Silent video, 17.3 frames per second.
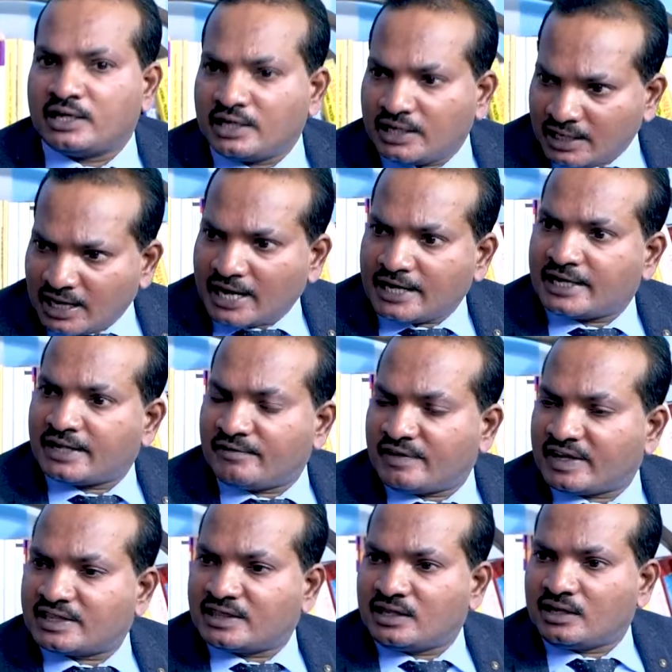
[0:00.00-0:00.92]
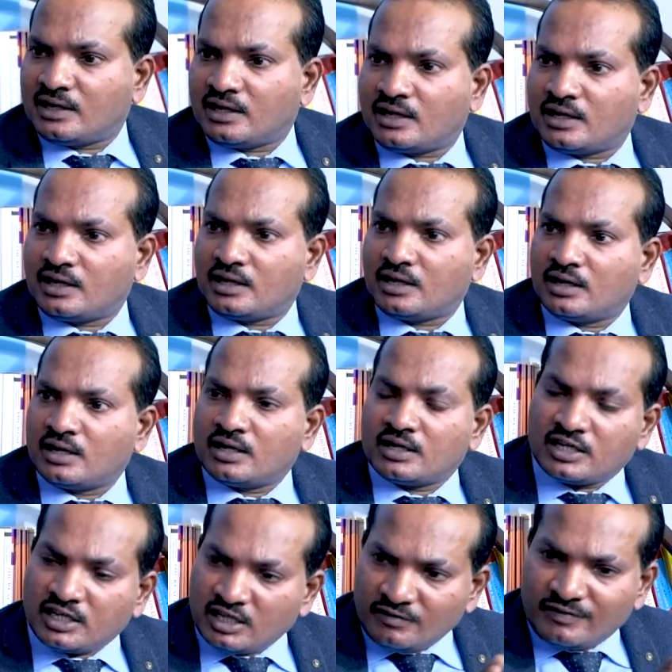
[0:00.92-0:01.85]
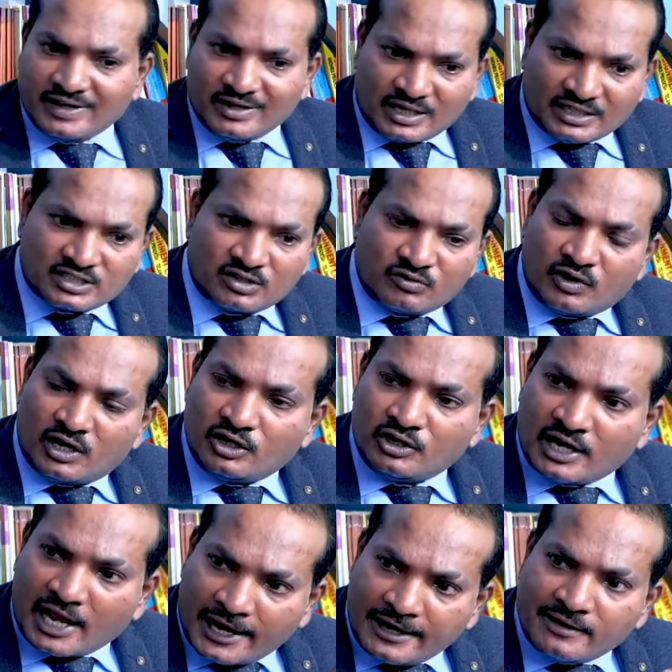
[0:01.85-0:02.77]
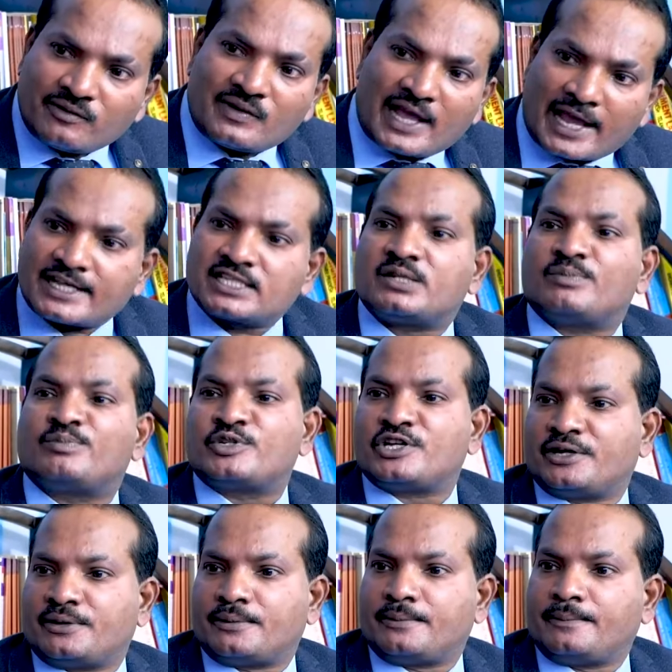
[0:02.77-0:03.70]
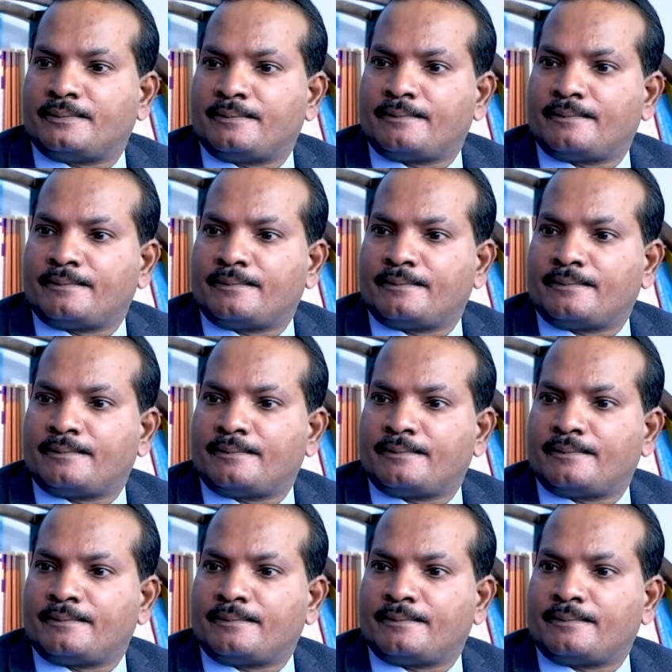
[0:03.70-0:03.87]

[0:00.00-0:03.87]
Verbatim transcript: నీలాంటి వ్యక్తిని ఈవెన్ అసలు వాళ్ళు నాయకుడిగా యాక్సెప్ట్ చేయరు